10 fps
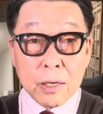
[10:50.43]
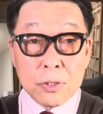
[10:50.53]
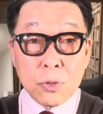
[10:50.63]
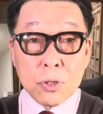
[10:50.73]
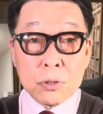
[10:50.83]

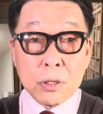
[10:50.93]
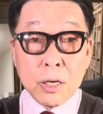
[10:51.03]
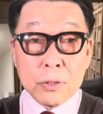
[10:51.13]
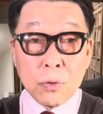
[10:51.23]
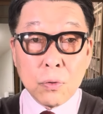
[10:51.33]
それぐ
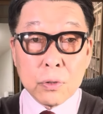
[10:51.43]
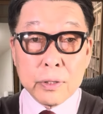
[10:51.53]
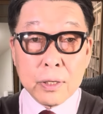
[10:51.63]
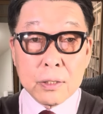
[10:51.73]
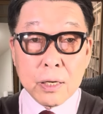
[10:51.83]
らいの大
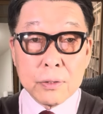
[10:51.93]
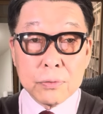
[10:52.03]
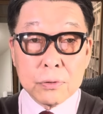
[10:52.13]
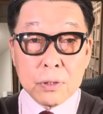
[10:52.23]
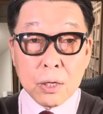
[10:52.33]
きな台
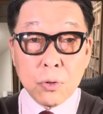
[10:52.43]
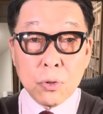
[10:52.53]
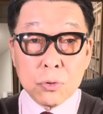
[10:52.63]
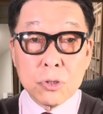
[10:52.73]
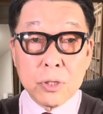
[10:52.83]
風が来
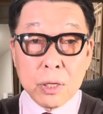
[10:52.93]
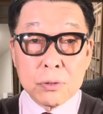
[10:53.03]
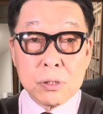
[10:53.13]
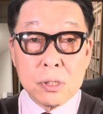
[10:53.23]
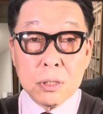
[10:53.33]
ようとして
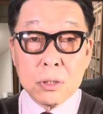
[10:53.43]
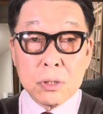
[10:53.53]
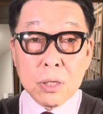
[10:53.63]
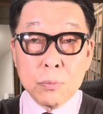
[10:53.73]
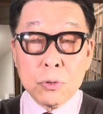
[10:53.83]
る。
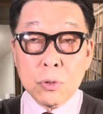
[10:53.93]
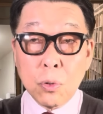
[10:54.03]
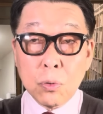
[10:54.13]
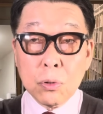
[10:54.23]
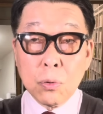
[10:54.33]
しかも日
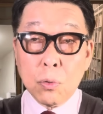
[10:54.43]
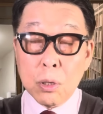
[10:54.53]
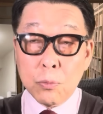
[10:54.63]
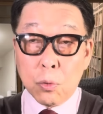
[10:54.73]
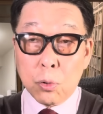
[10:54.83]
本、こ
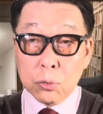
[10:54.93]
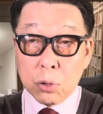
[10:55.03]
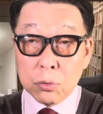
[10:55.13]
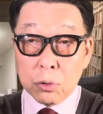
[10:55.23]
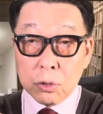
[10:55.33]
れもほ
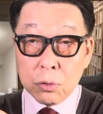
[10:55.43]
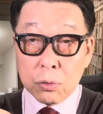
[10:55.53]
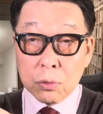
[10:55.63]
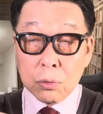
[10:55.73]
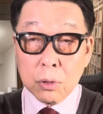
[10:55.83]
とんど日
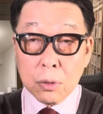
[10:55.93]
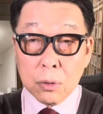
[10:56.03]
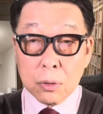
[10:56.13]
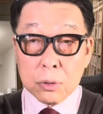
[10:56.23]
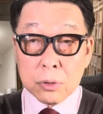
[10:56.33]
本
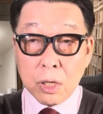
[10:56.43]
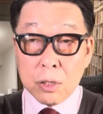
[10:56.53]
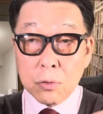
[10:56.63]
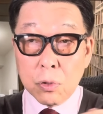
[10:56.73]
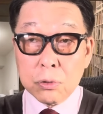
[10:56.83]

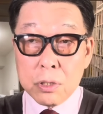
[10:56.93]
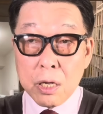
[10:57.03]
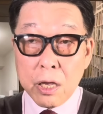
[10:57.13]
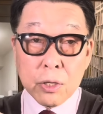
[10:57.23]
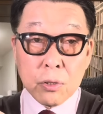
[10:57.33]
全国に
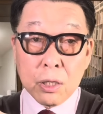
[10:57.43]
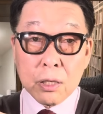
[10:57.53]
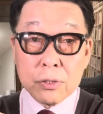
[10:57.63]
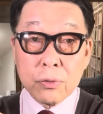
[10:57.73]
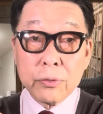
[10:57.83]
影響を
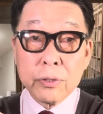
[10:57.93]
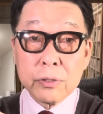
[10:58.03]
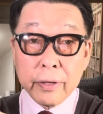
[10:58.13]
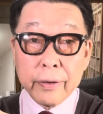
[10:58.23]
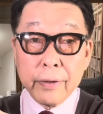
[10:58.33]
与えそうです
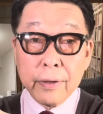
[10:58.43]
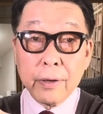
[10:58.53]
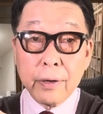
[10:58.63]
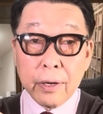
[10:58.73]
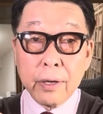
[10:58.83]
ね。
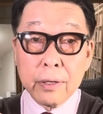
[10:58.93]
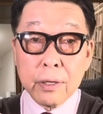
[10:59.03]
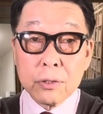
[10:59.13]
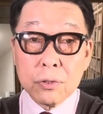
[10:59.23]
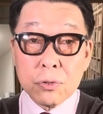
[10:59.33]
はい。
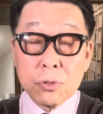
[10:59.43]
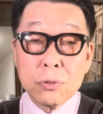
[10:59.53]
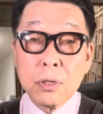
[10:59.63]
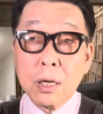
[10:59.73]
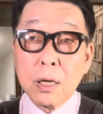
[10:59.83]
だ九
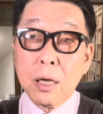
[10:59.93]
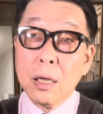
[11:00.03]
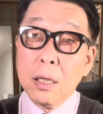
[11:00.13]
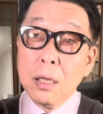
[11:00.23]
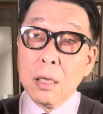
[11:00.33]
州から、
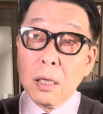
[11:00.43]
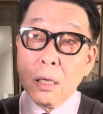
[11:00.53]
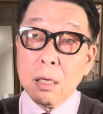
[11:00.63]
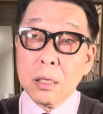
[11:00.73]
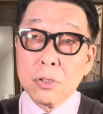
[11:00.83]

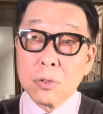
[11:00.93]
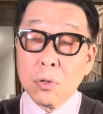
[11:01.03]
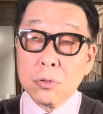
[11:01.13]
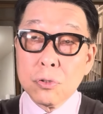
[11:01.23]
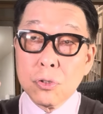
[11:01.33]
えー、四
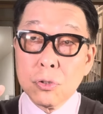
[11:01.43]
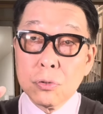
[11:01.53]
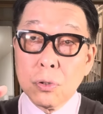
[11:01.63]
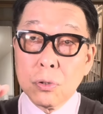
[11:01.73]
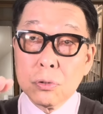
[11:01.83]
国、
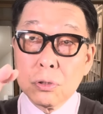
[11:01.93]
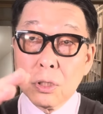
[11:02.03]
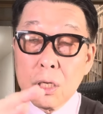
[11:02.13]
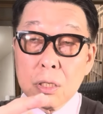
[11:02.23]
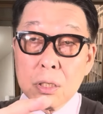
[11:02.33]
中国、
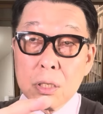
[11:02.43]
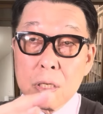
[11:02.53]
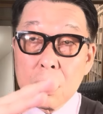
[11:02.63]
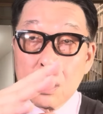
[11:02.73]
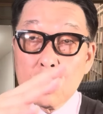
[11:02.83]
近
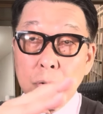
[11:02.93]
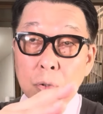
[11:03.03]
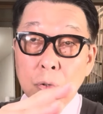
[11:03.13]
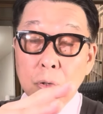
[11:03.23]
畿、東